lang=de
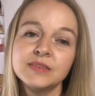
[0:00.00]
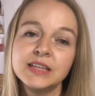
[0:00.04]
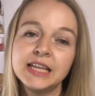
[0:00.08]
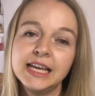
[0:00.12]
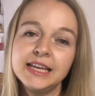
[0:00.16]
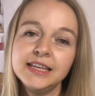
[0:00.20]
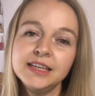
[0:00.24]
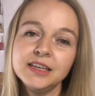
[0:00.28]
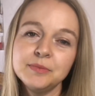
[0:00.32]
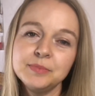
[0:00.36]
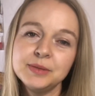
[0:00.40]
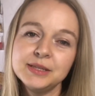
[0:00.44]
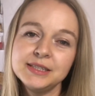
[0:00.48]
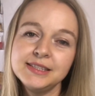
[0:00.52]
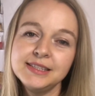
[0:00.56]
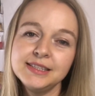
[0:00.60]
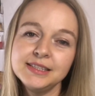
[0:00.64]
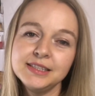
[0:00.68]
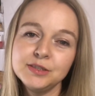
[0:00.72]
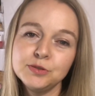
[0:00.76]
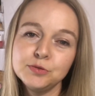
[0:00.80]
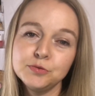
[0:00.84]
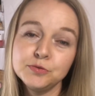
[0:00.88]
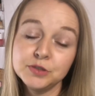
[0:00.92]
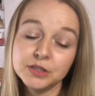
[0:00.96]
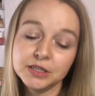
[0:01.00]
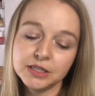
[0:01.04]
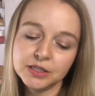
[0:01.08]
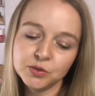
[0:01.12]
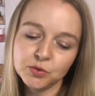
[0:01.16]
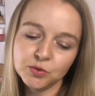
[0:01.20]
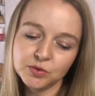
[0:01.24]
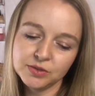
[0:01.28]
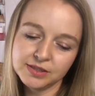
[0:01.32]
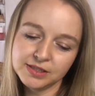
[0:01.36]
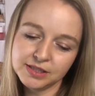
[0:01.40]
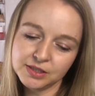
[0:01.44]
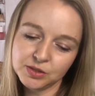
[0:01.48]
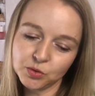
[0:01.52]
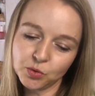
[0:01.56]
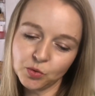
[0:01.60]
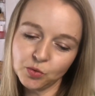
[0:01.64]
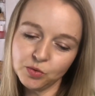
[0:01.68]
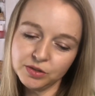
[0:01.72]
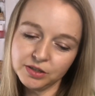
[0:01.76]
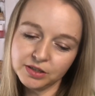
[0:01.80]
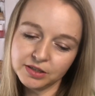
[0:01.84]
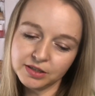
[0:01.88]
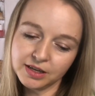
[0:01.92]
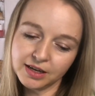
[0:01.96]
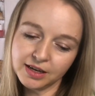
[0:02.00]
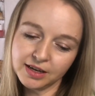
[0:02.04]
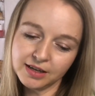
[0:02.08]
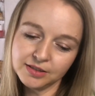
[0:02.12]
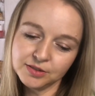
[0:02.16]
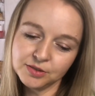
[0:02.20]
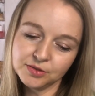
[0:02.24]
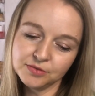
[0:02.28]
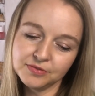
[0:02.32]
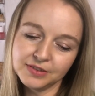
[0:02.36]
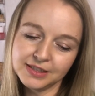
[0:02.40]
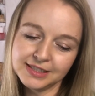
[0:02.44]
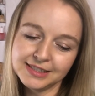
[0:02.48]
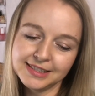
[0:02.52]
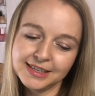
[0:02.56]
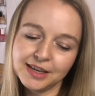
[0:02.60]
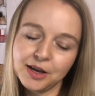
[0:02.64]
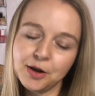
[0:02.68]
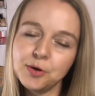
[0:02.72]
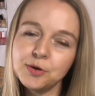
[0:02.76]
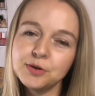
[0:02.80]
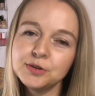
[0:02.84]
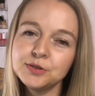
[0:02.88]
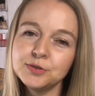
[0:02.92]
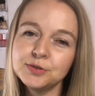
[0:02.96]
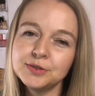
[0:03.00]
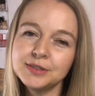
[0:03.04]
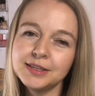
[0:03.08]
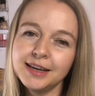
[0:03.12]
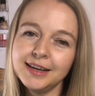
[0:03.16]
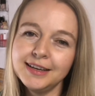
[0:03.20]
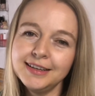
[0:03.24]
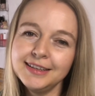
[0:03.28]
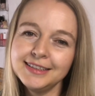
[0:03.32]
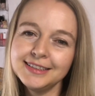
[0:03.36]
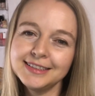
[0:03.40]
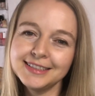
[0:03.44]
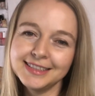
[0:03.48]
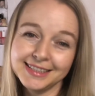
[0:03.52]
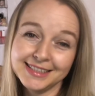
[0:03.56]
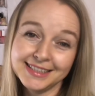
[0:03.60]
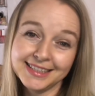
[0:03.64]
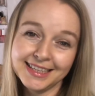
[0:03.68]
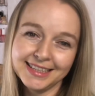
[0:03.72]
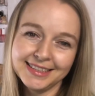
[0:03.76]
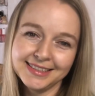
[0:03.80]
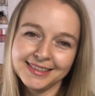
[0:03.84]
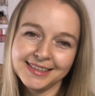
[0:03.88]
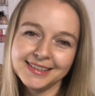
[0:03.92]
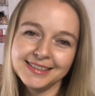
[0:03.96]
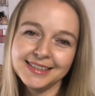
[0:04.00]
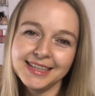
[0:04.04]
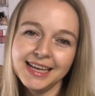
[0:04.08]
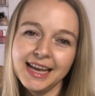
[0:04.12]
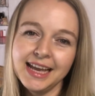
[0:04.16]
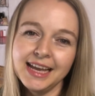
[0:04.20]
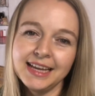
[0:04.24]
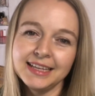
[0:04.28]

Ich habe jetzt hier die Duftrichtung Zitronengras und was hier auch total interessant ist,